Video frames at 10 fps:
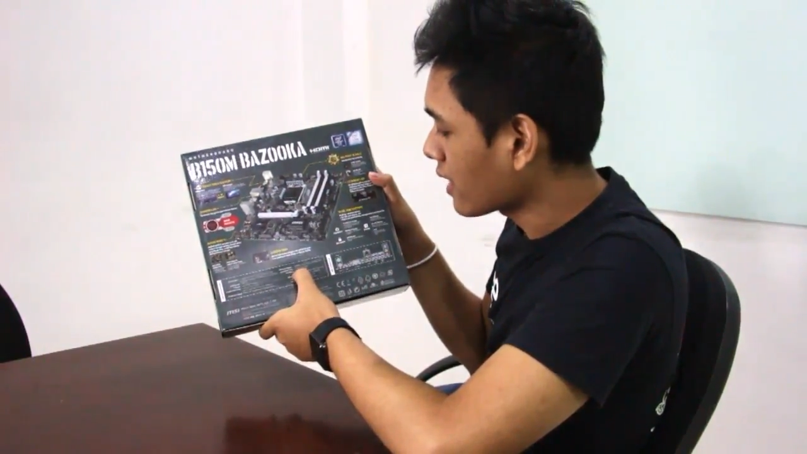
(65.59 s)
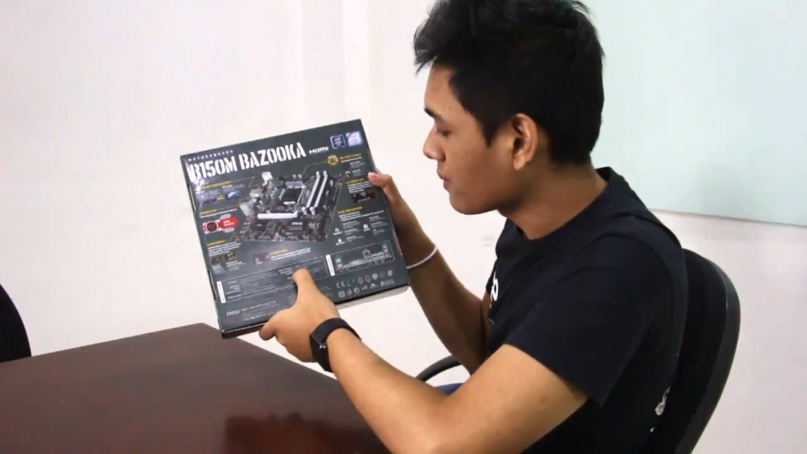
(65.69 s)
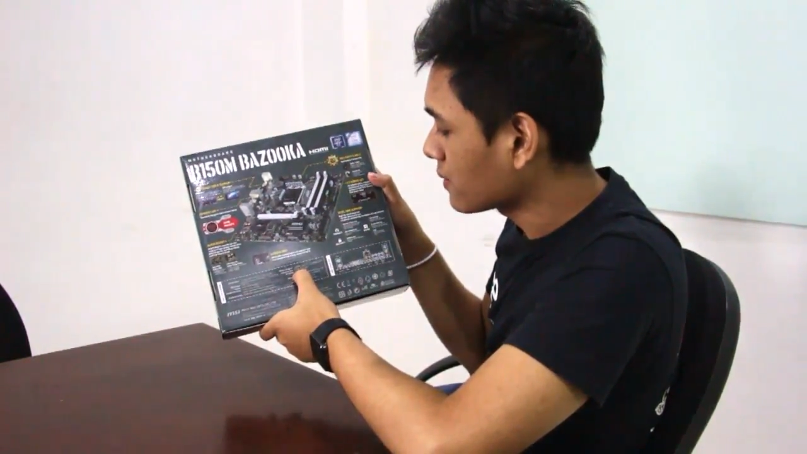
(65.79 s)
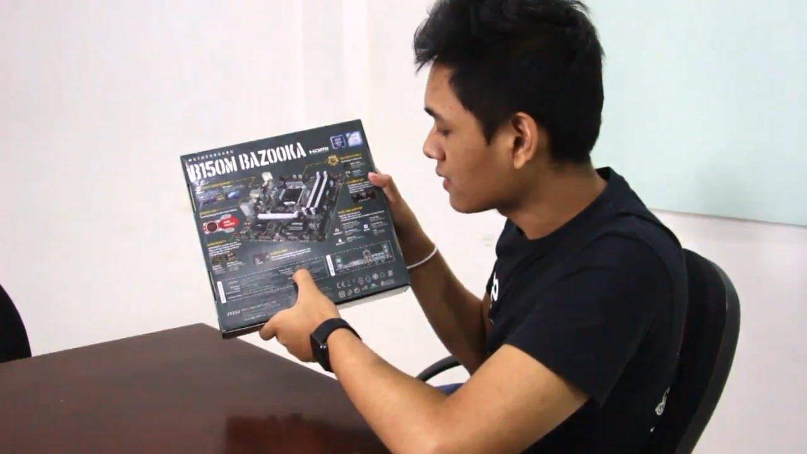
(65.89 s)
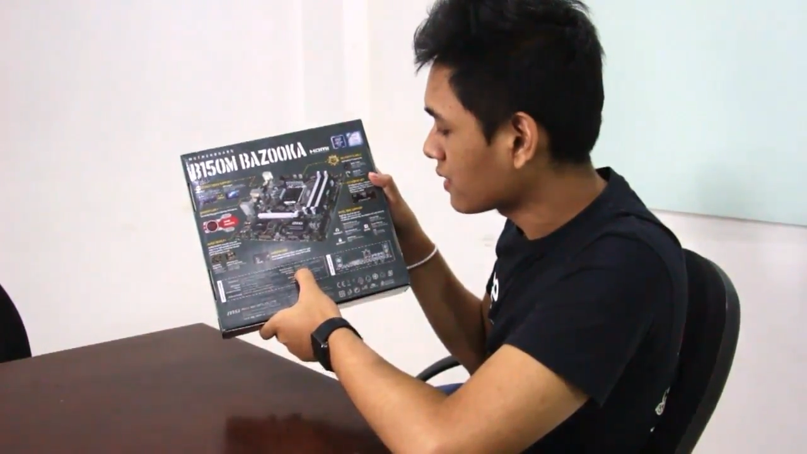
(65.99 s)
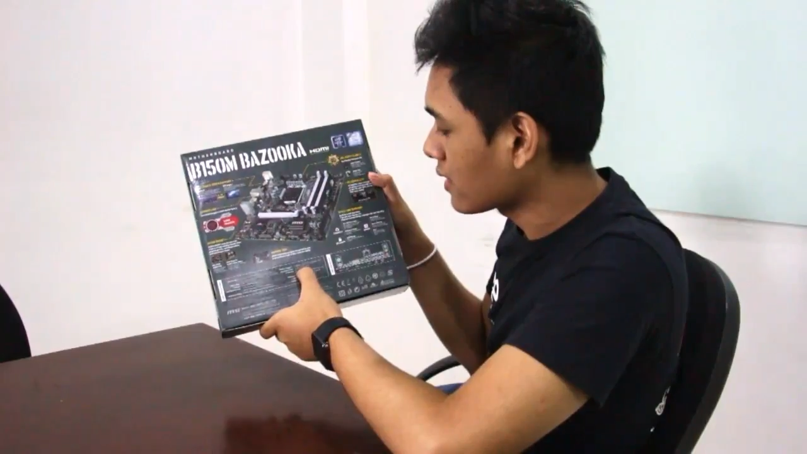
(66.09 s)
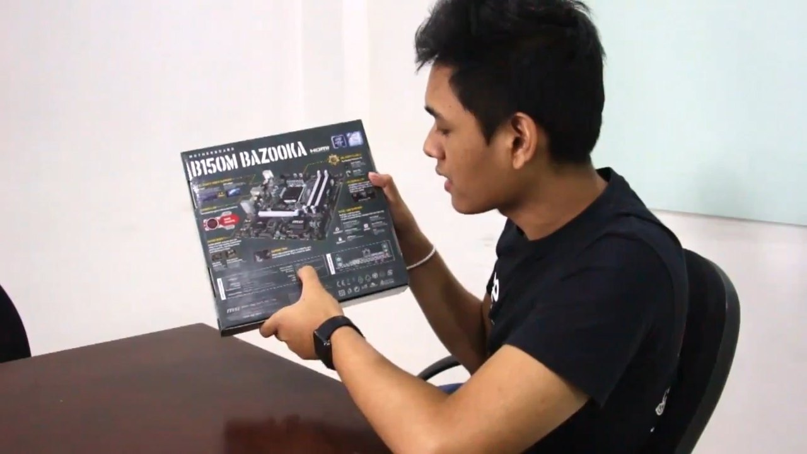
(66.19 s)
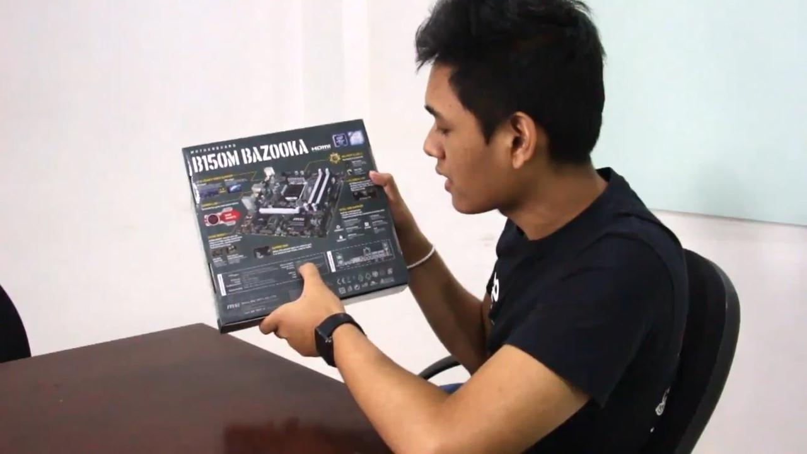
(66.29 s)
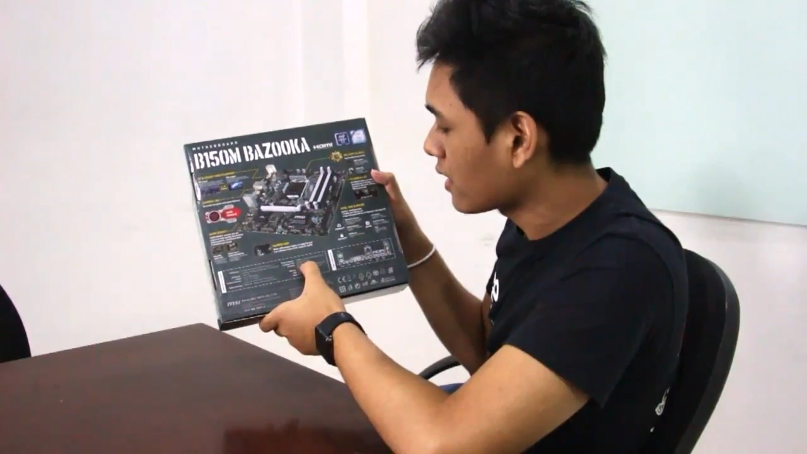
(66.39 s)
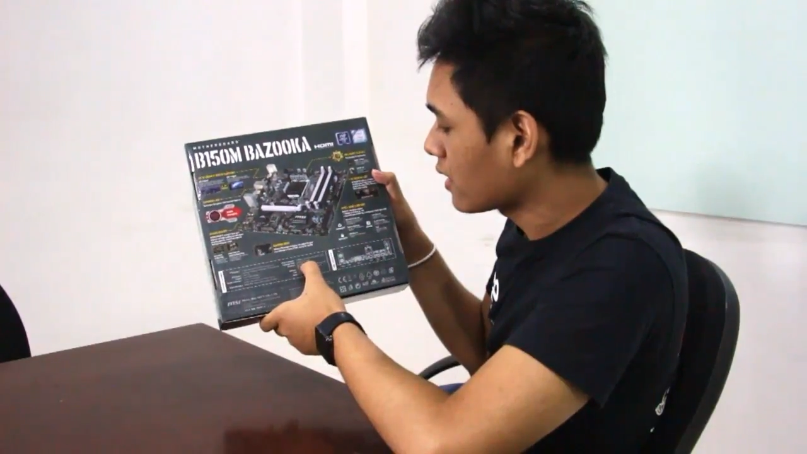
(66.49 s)
times
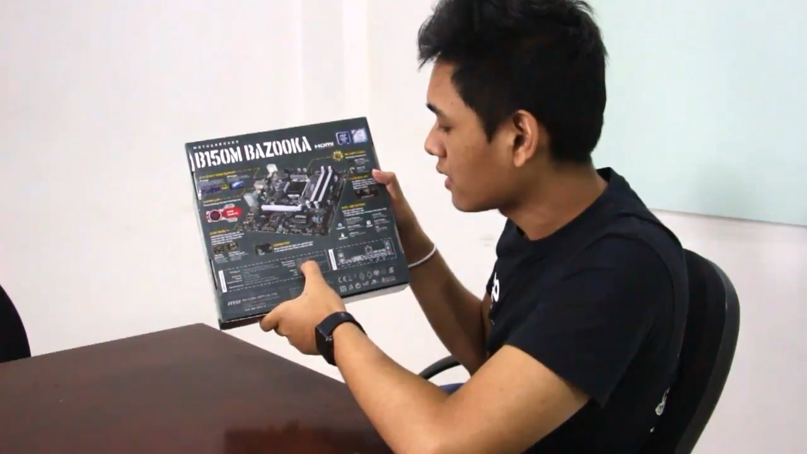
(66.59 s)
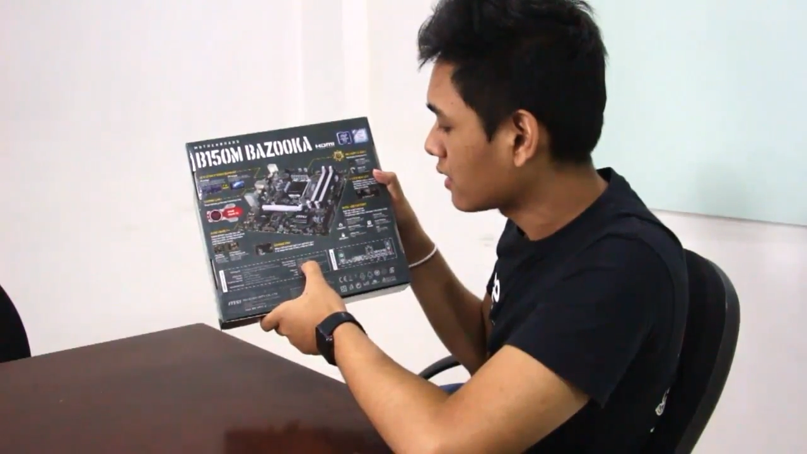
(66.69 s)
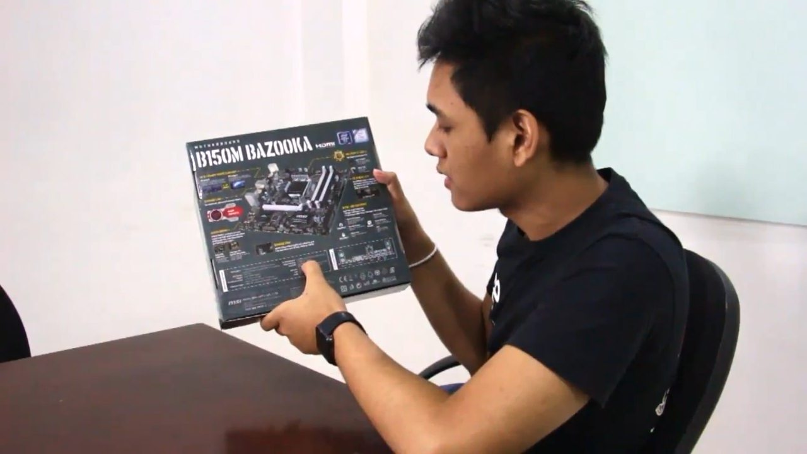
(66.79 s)
SATA